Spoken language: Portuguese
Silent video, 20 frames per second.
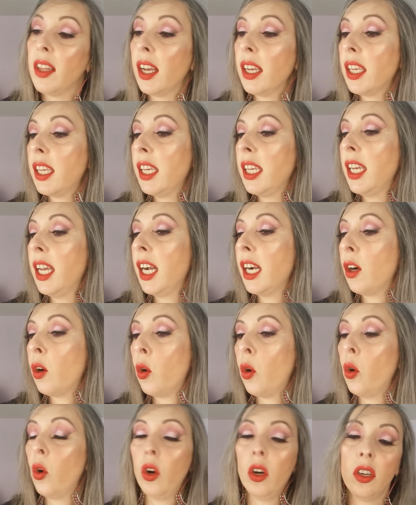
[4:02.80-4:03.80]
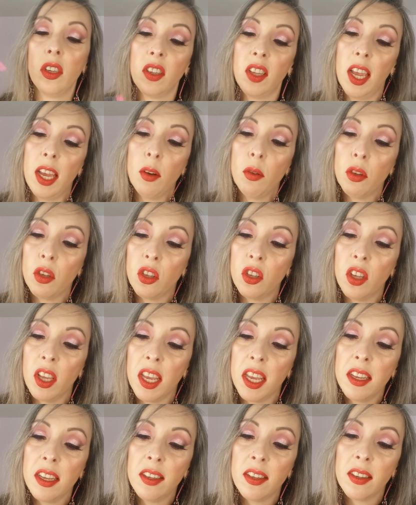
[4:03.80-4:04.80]
daqui é a cor
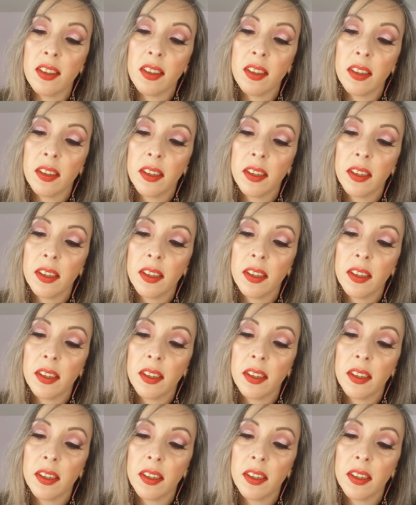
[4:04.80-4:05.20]
06.